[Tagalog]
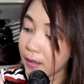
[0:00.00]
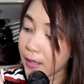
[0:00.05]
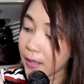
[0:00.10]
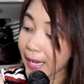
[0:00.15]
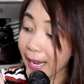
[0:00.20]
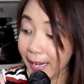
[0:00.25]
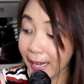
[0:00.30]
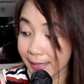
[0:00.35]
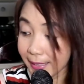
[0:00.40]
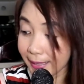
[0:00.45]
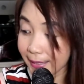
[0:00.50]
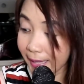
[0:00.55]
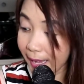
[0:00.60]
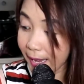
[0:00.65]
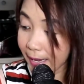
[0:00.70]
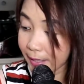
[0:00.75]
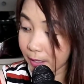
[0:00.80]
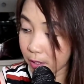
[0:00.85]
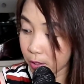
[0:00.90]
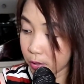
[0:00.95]
kakanta
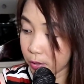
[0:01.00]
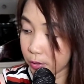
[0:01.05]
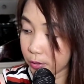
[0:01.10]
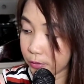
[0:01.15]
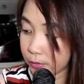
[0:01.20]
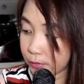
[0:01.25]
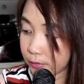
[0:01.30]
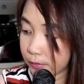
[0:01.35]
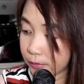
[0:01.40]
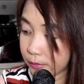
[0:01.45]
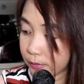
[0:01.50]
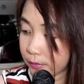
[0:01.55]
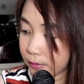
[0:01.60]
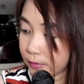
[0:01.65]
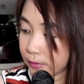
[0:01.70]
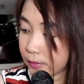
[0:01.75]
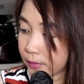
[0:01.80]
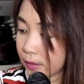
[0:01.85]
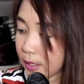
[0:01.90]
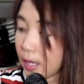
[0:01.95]
tayo.
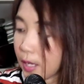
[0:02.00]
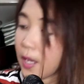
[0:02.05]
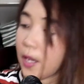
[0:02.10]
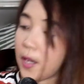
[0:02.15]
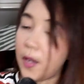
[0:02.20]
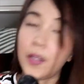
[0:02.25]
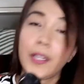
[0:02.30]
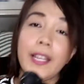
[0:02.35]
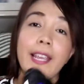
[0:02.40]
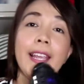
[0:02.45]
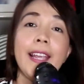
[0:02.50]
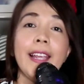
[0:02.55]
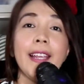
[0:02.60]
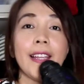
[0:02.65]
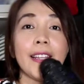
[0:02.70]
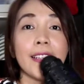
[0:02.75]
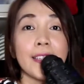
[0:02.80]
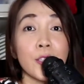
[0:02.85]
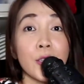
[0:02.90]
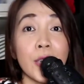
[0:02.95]
Okay.
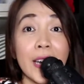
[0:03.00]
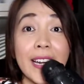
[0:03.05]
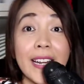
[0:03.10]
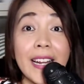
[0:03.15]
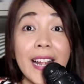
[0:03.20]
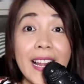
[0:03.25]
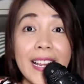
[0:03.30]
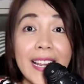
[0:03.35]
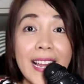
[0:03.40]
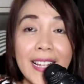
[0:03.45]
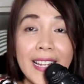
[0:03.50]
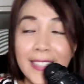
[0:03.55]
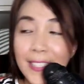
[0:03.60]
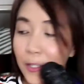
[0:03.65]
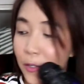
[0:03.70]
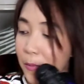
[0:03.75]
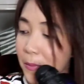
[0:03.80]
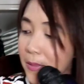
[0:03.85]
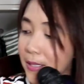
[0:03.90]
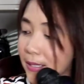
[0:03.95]
Try na
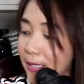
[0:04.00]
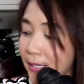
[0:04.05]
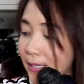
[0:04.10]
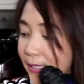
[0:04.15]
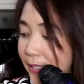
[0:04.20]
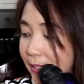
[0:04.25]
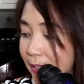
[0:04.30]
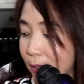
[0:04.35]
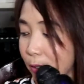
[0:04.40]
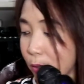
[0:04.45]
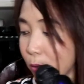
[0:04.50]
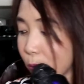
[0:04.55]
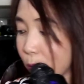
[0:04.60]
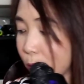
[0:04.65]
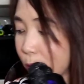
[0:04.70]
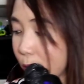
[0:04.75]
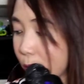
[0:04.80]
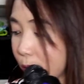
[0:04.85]
natin kumanta dito.